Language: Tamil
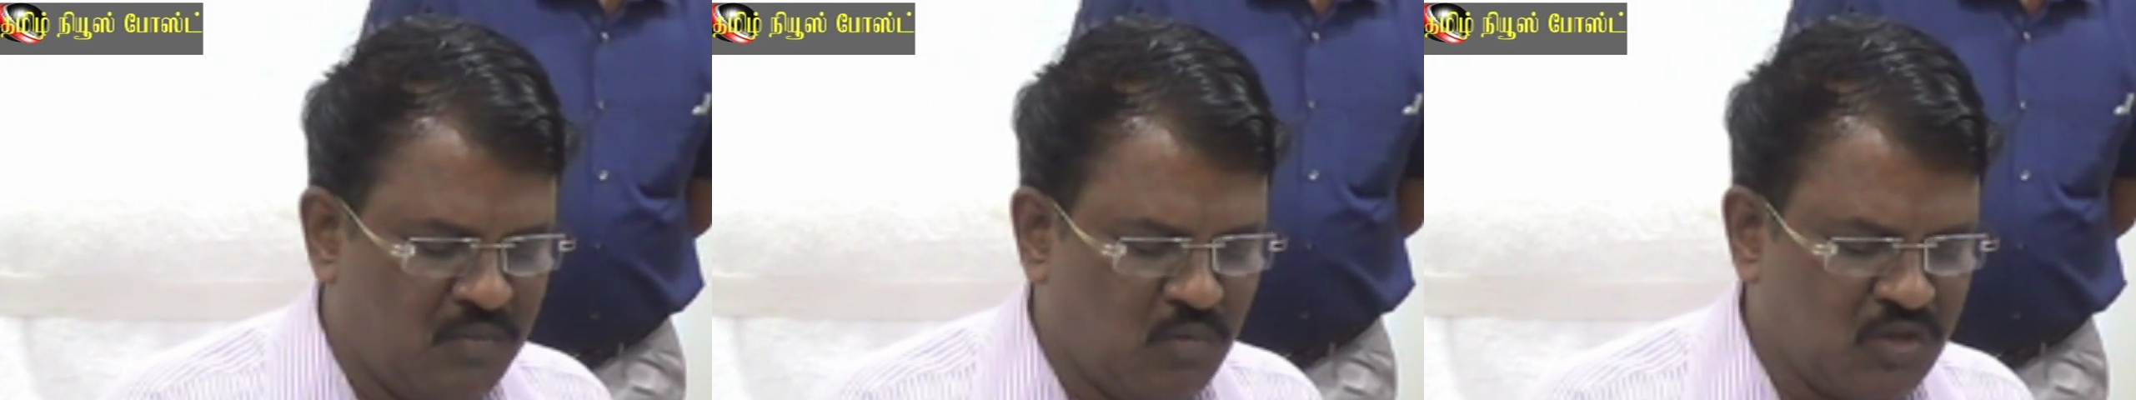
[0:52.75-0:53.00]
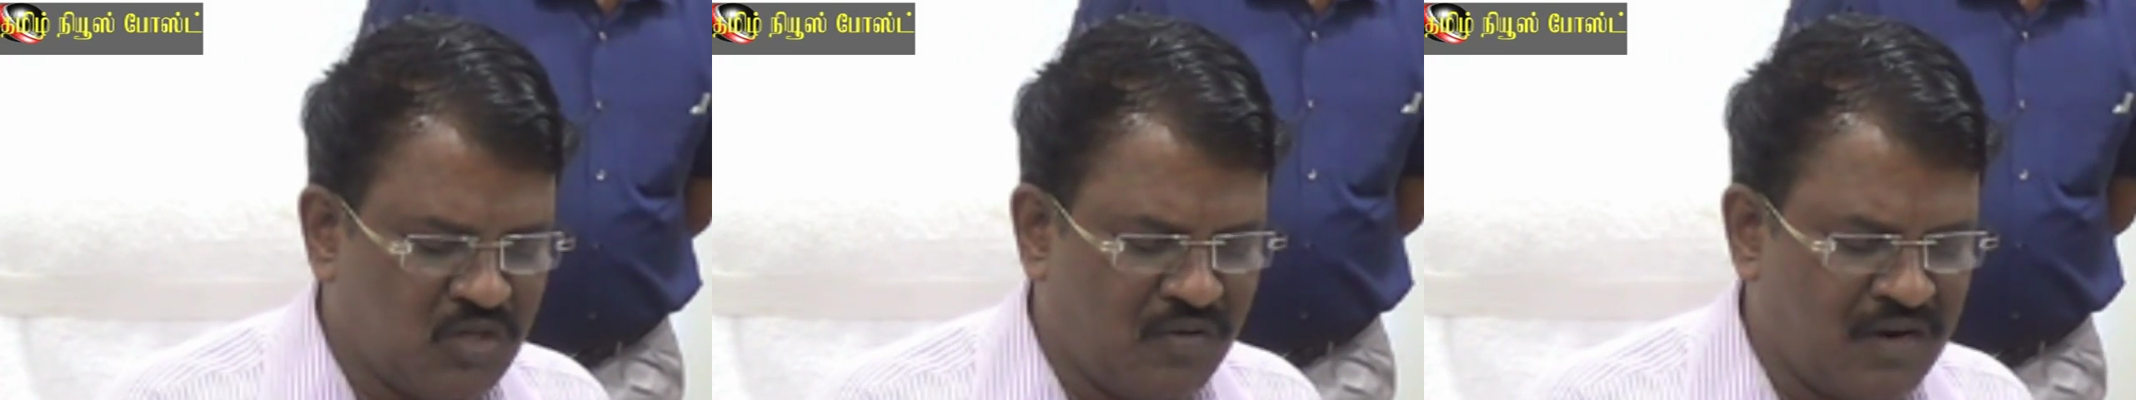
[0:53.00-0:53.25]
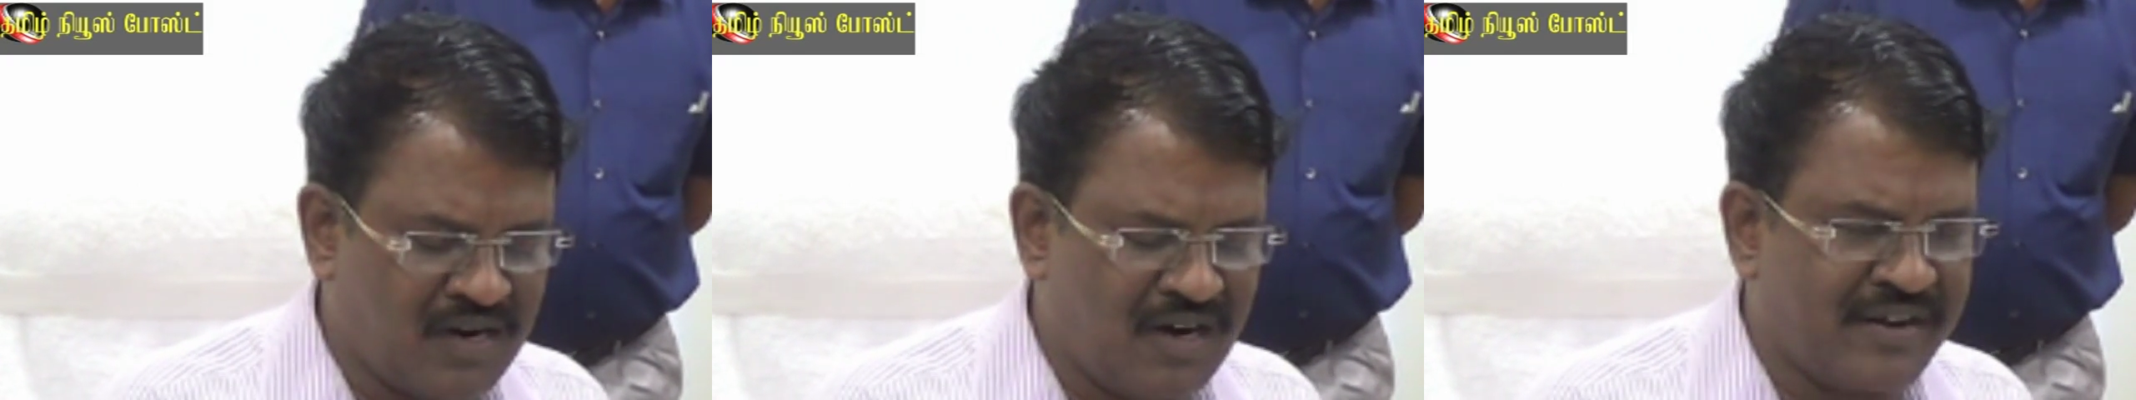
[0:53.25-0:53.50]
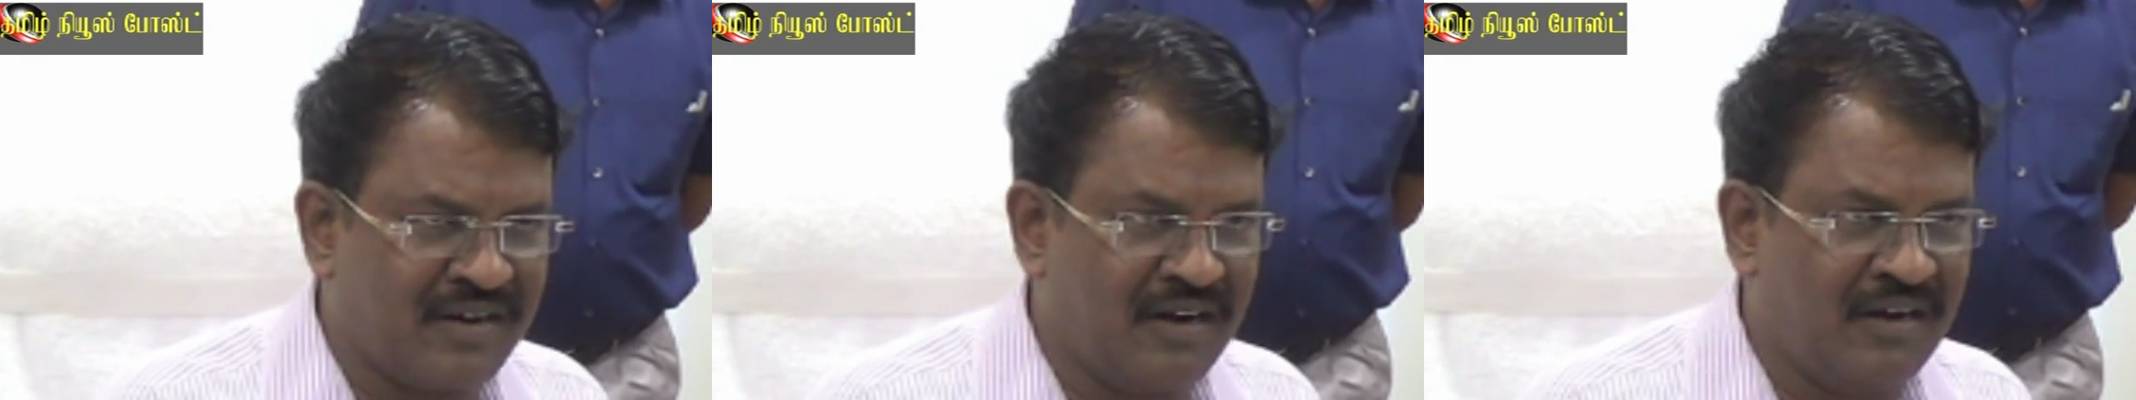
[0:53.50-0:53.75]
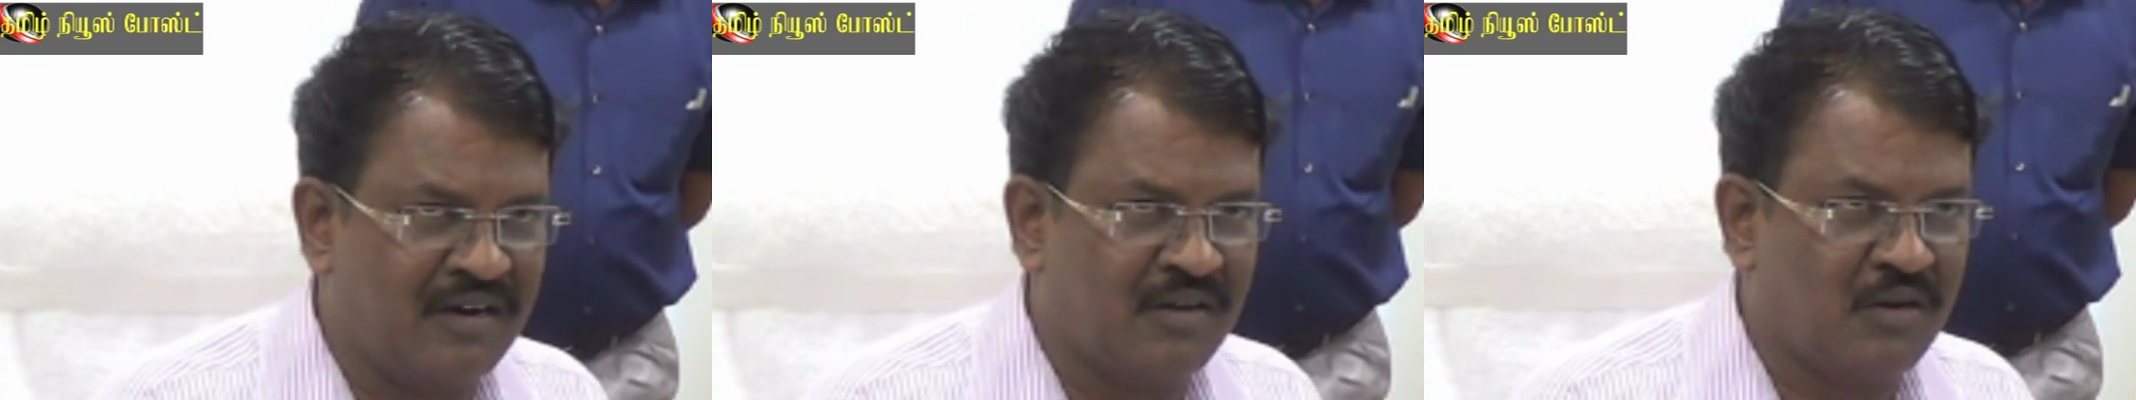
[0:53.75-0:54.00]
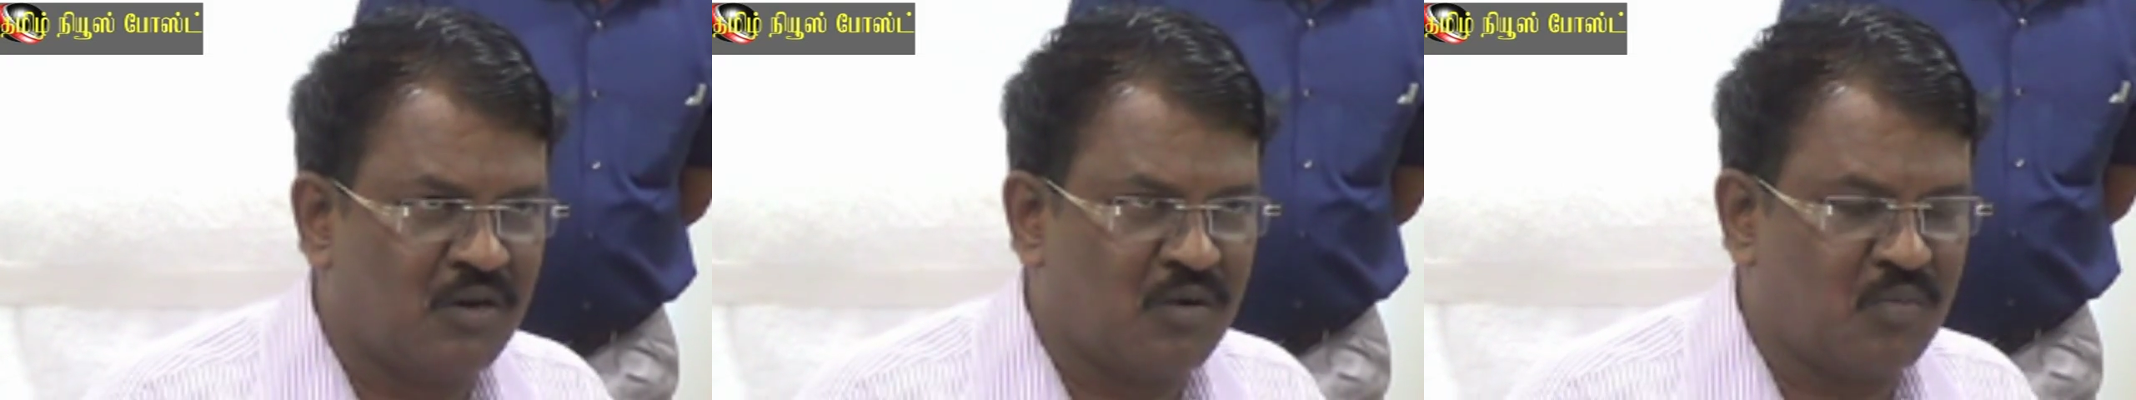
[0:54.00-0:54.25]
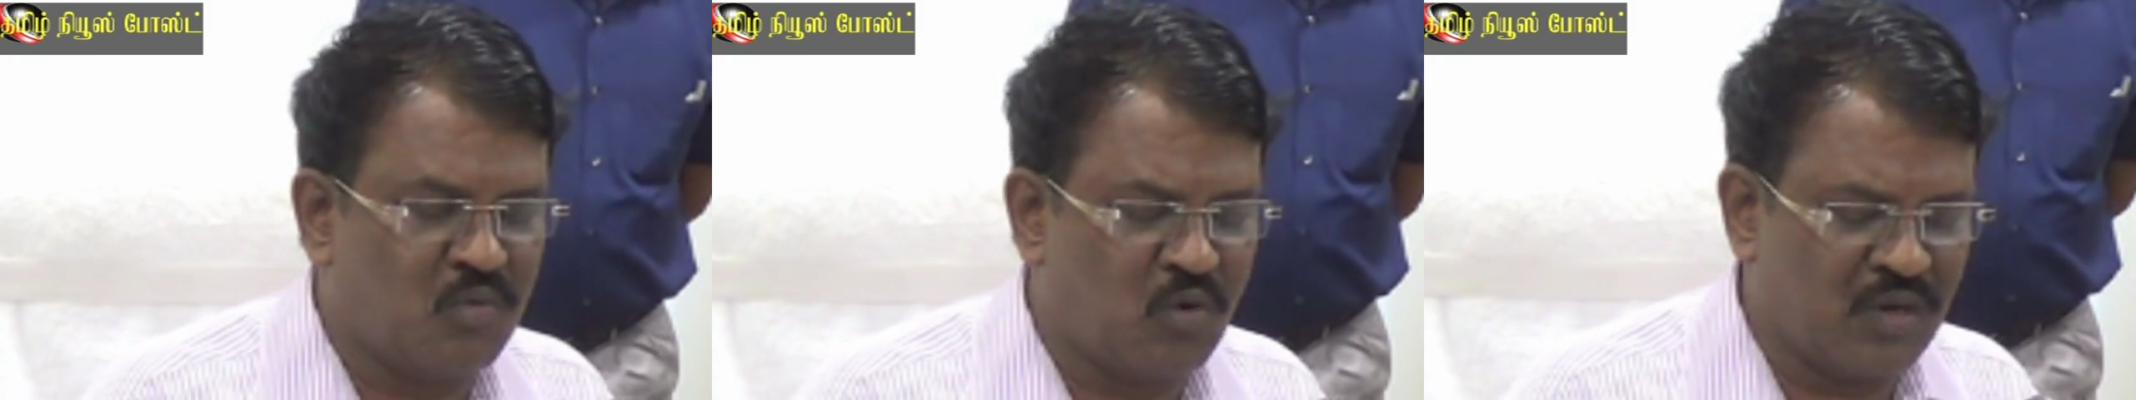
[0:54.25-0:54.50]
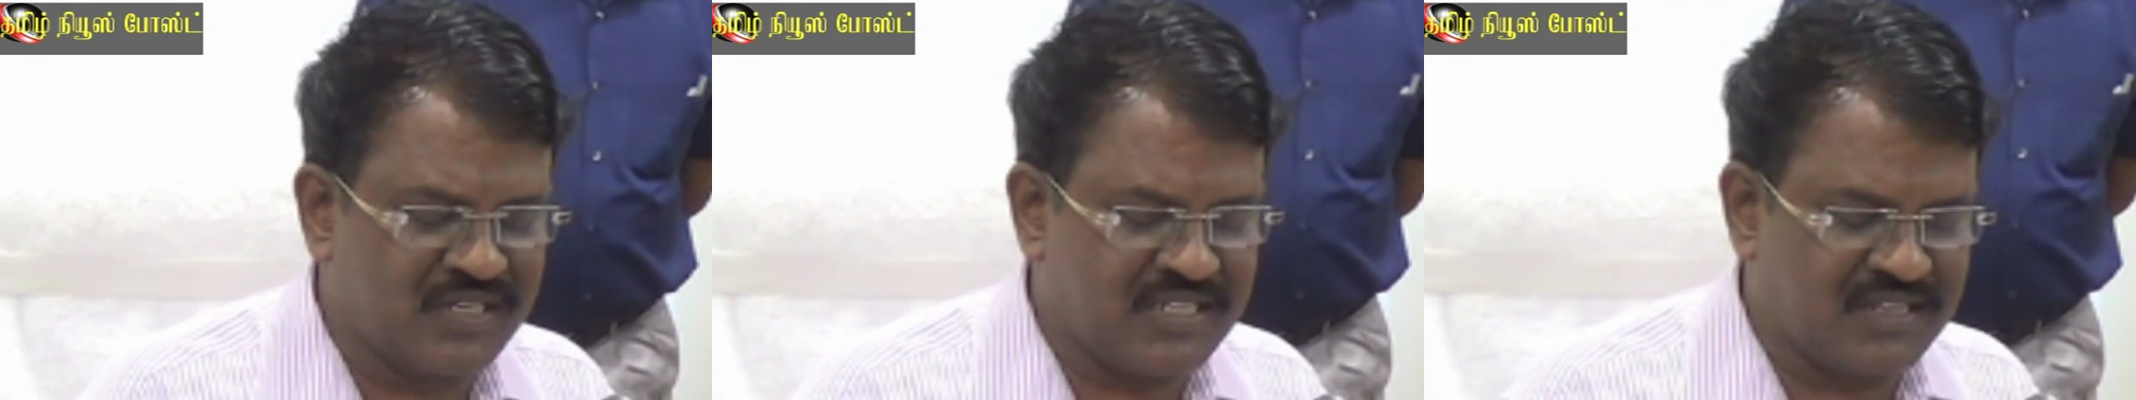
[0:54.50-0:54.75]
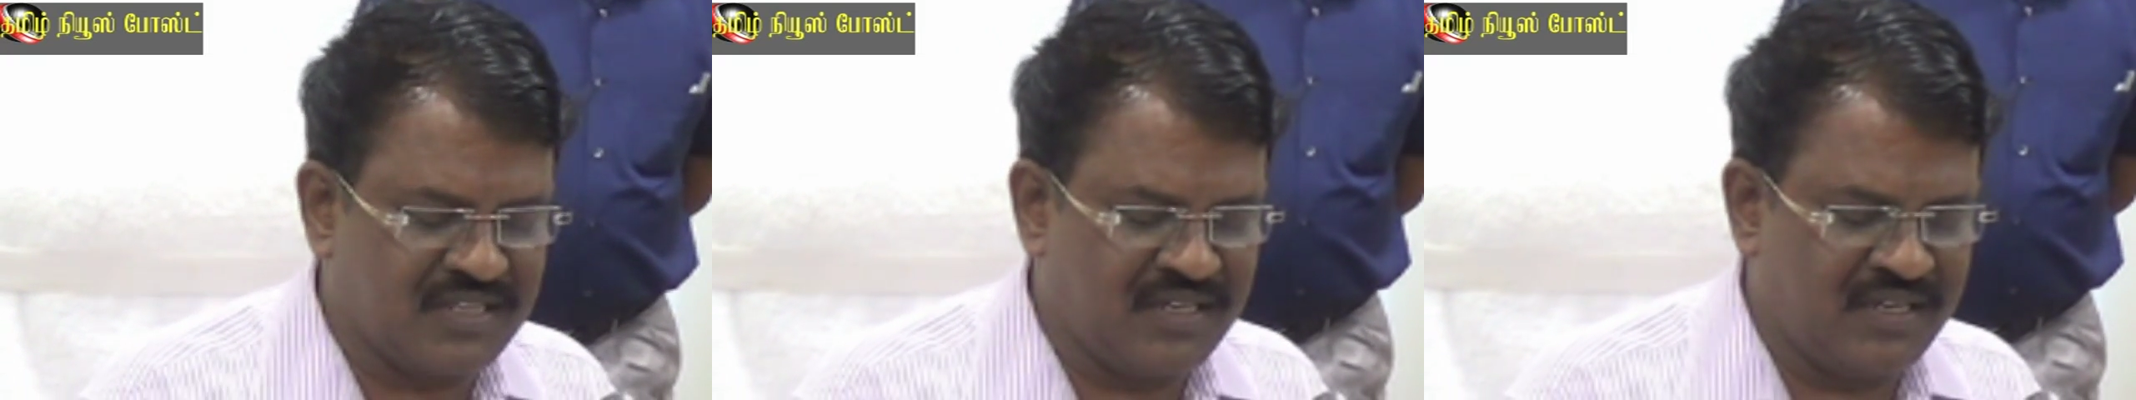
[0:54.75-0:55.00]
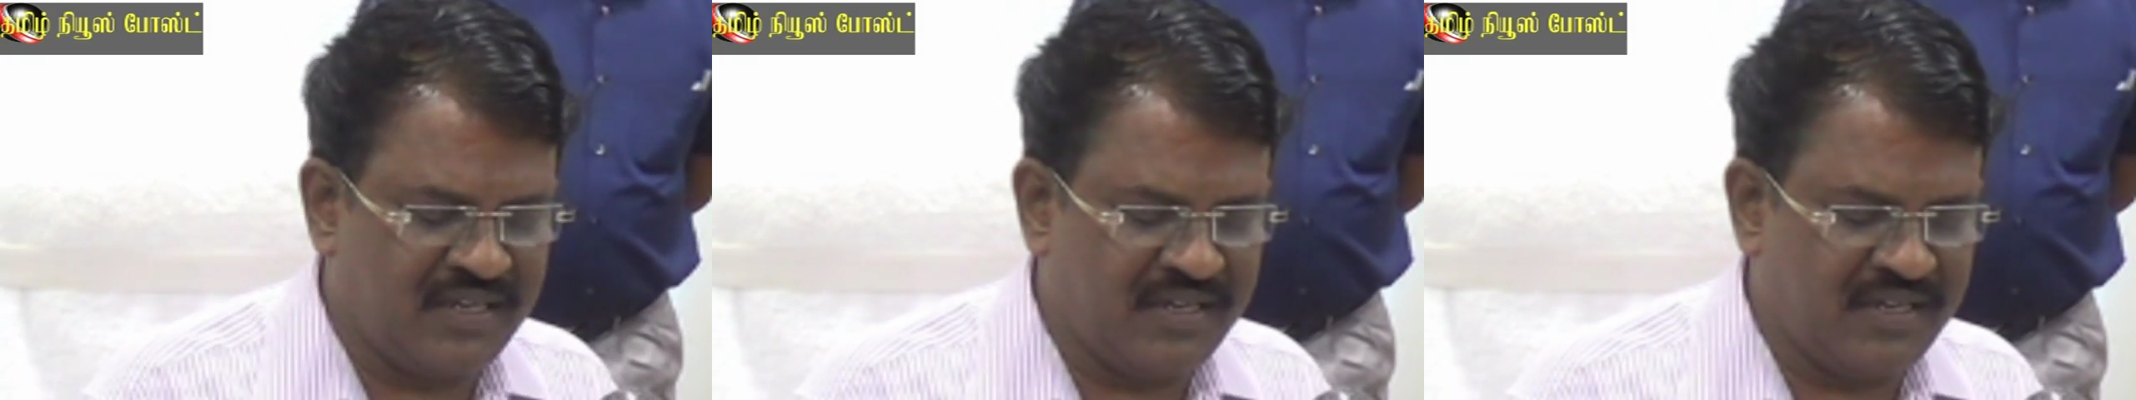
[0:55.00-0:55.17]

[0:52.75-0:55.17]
மொத்த வாக்காளர்கள் மூணு லட்சத்தி